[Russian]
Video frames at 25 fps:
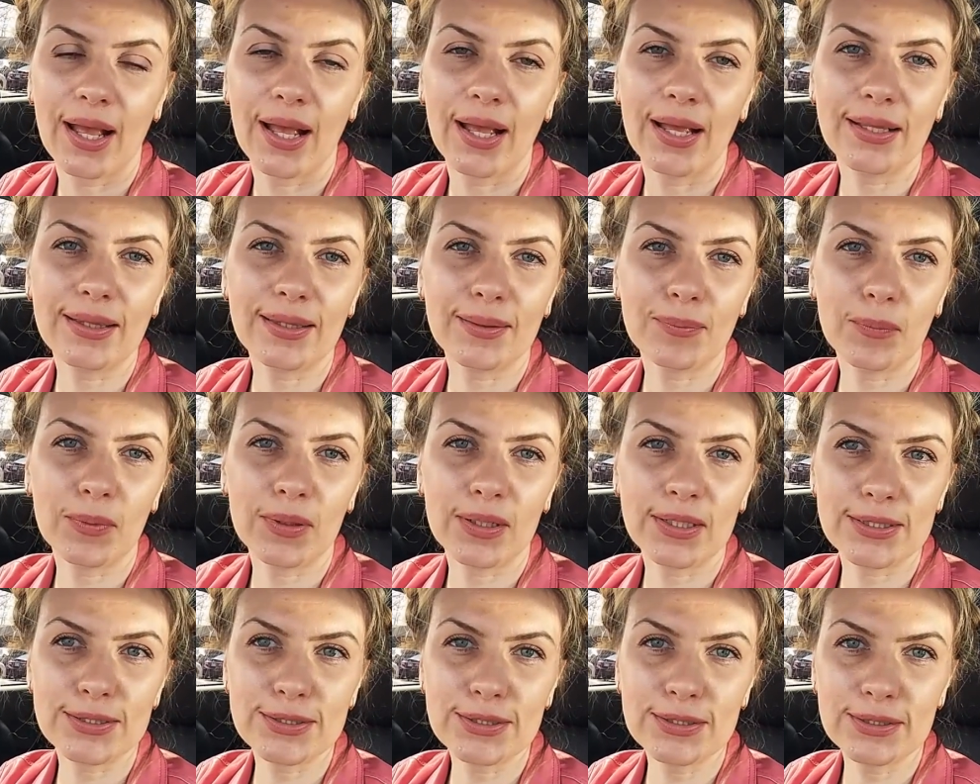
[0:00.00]
Это
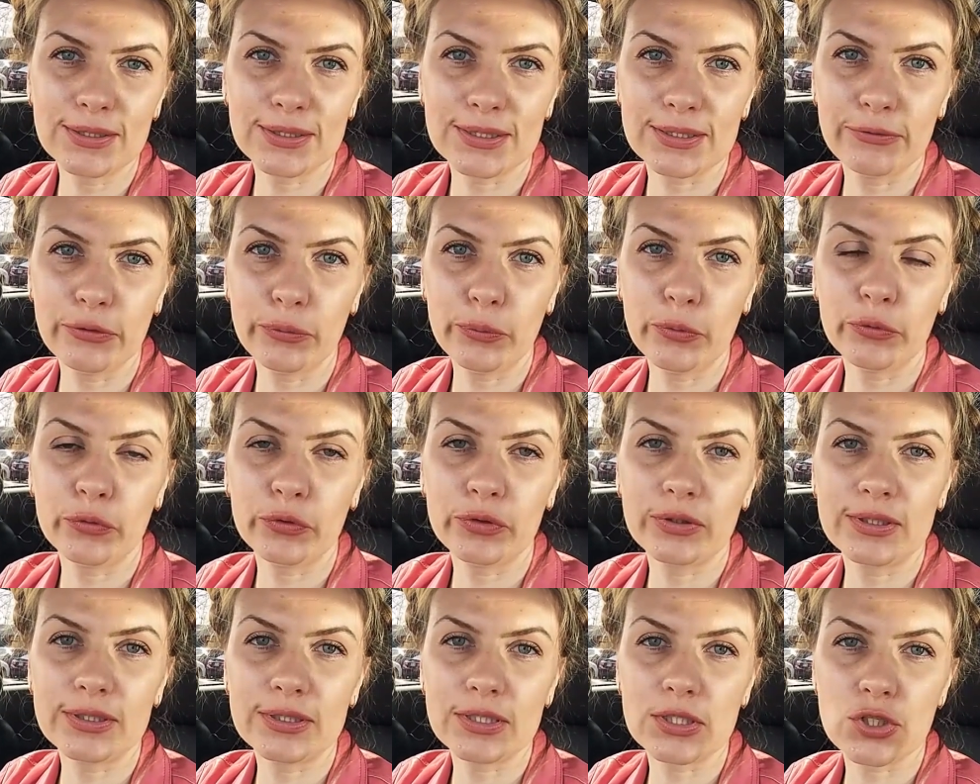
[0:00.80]
магазин, назовем его
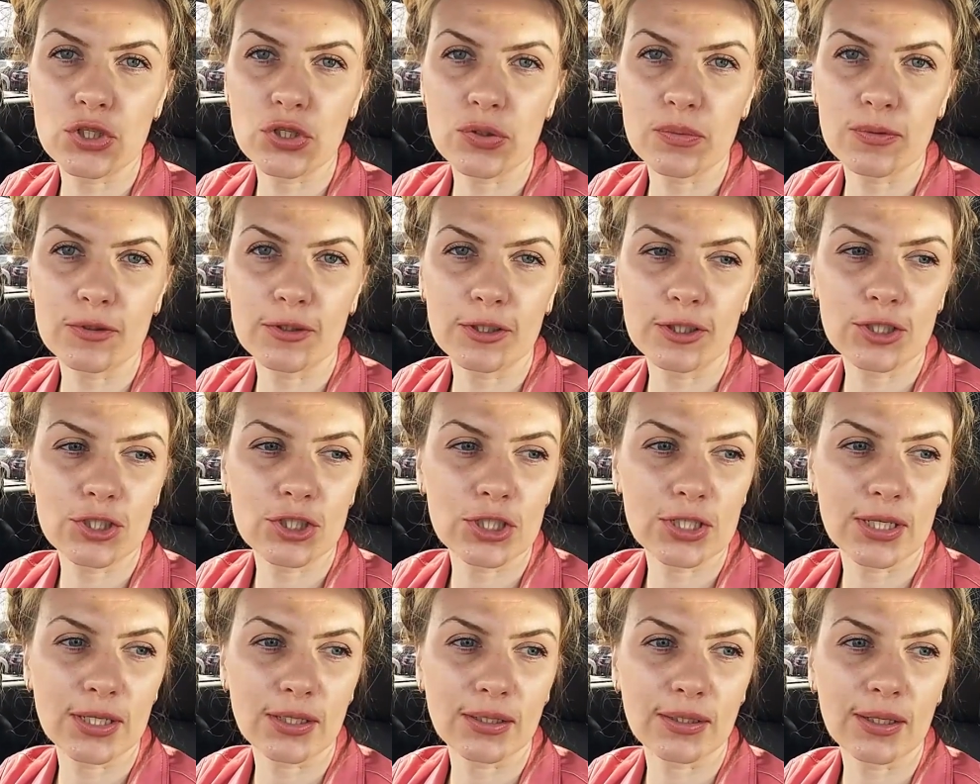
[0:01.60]
«Тысяча
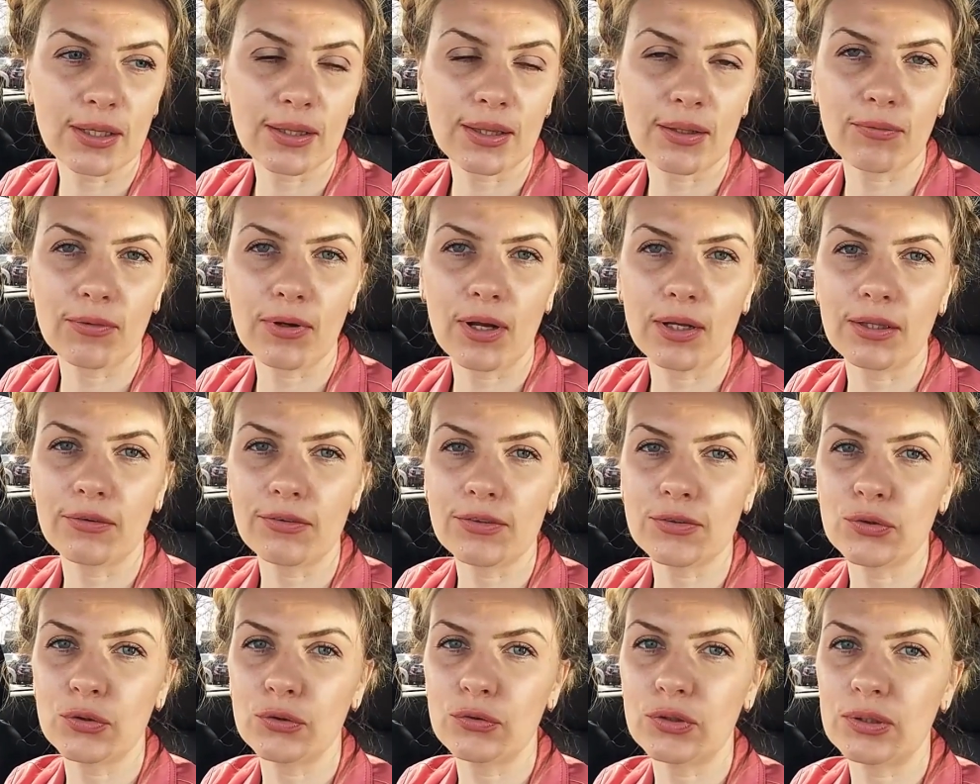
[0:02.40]
мелочей». Я там как-то
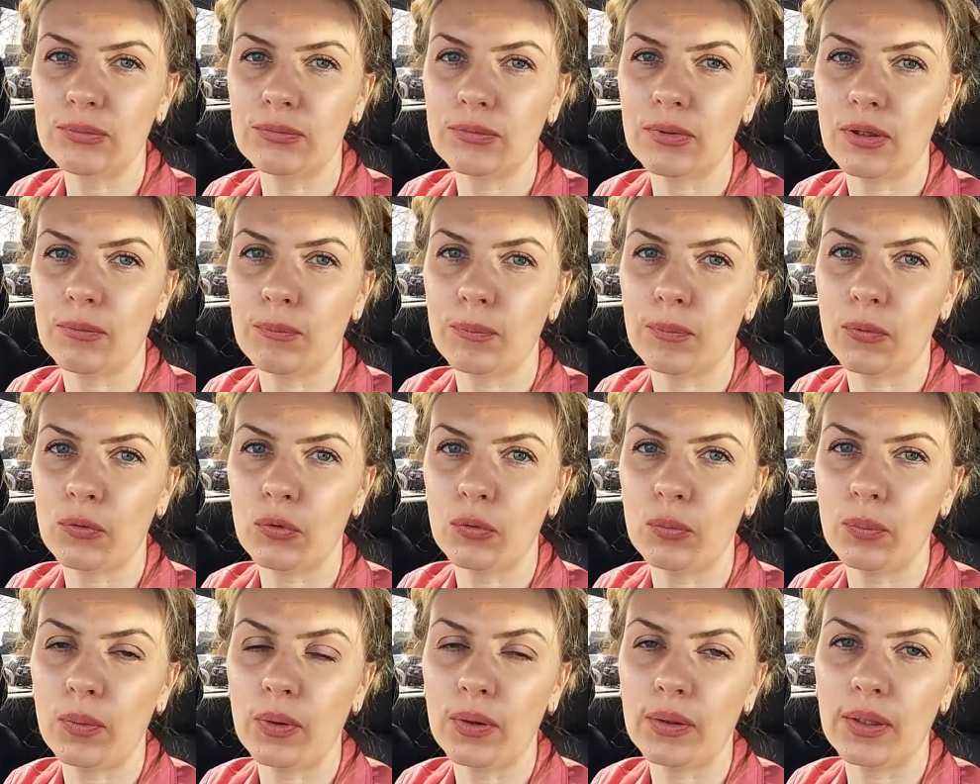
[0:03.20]
в свое время
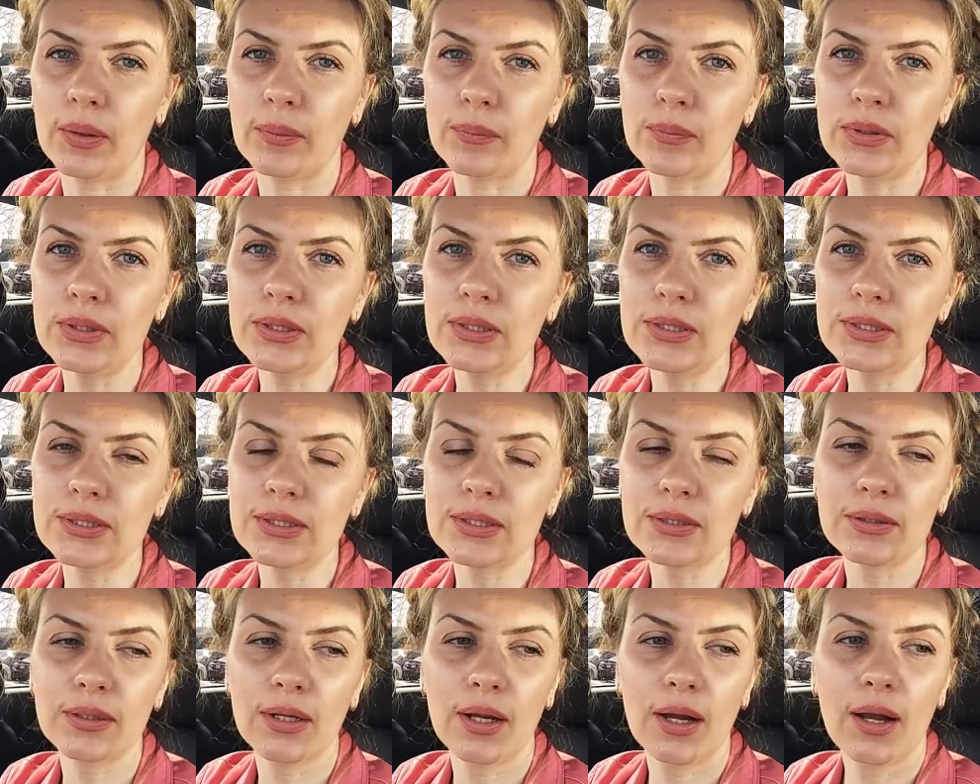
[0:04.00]
покупала
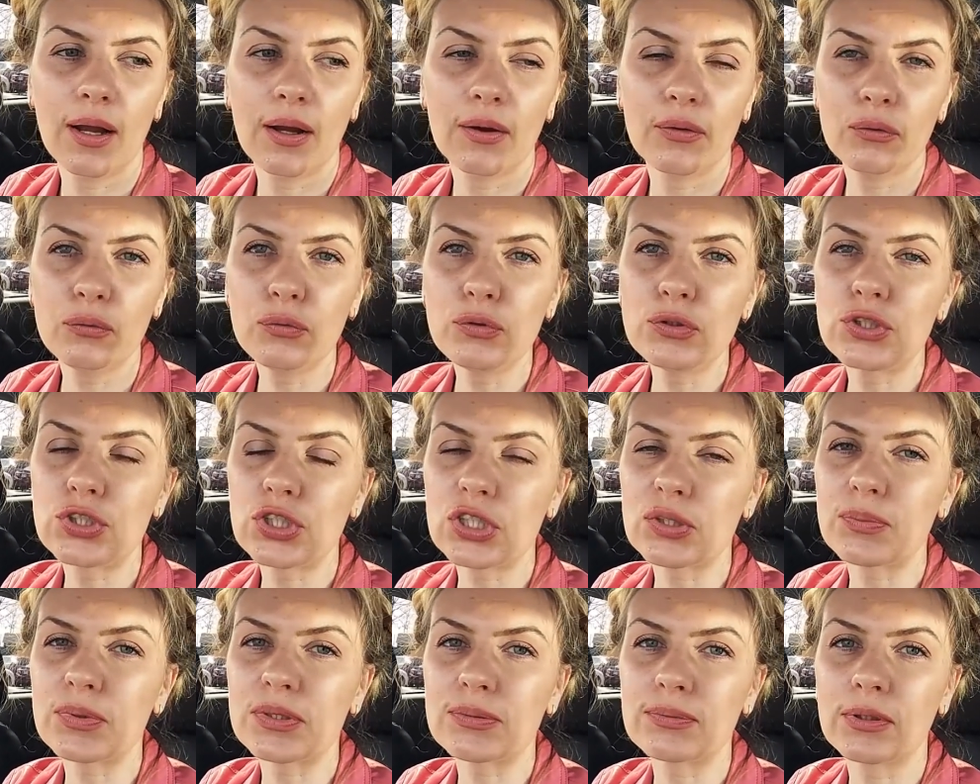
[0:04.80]
миксер, ну и
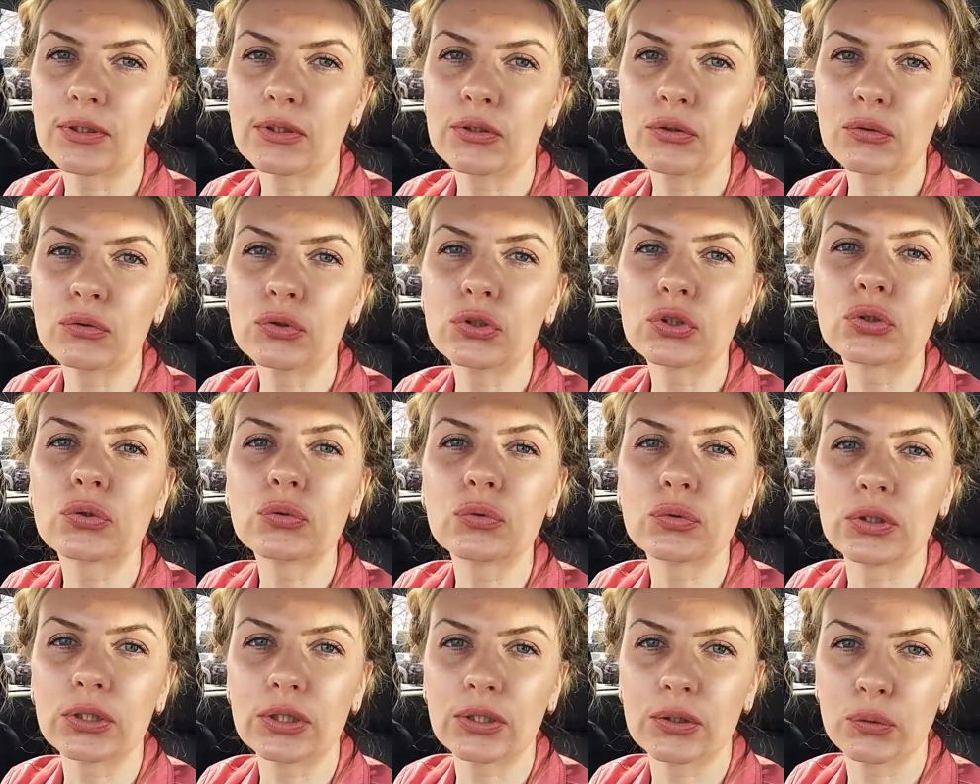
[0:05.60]
сейчас посмотрю,
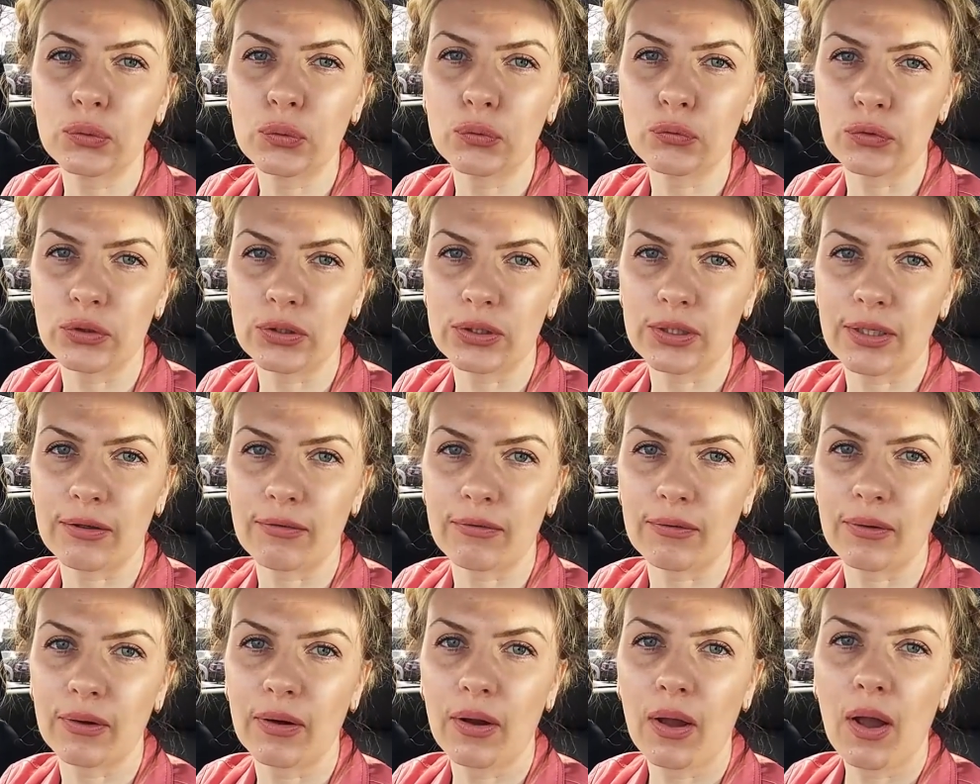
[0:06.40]
что у них
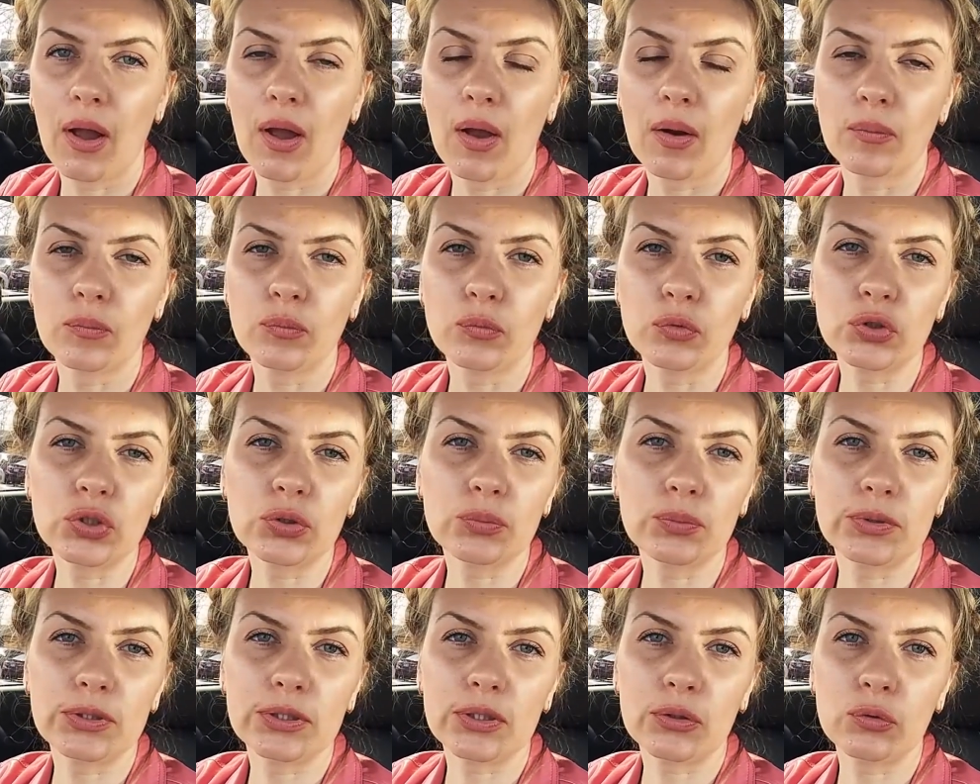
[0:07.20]
новенького.
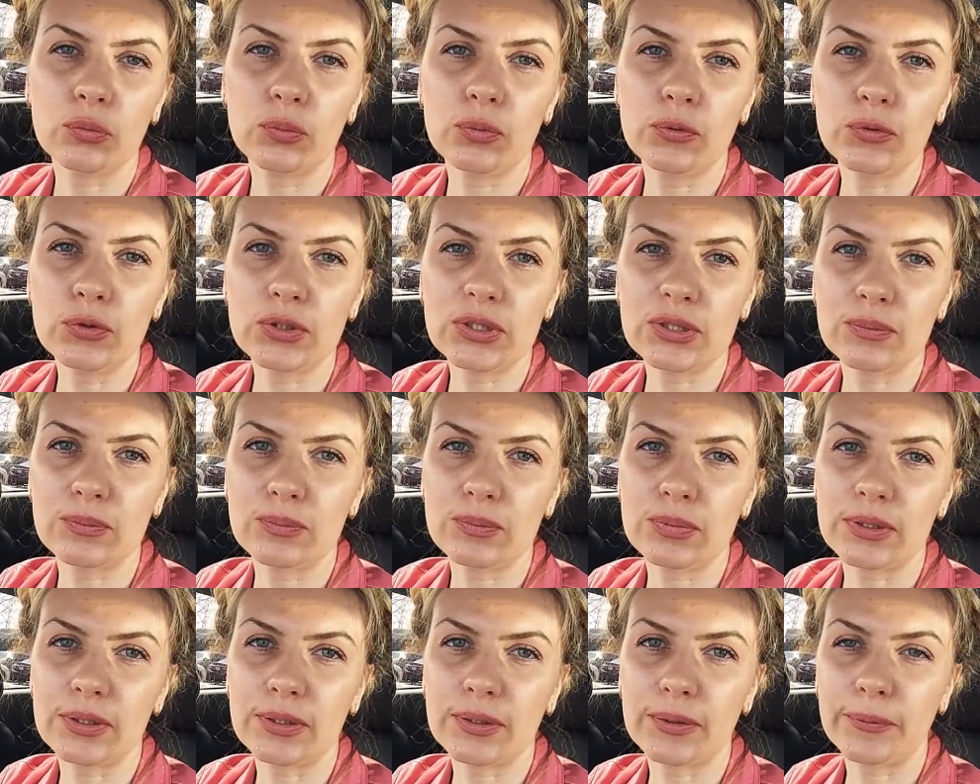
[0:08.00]
Может быть, я куплю
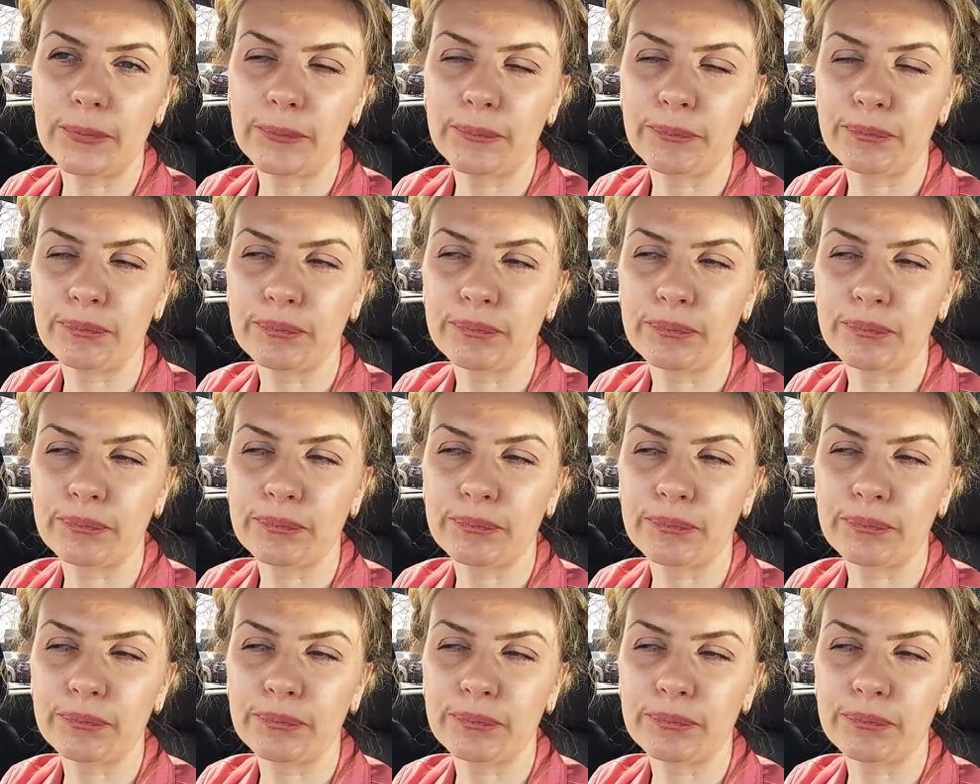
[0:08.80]
себе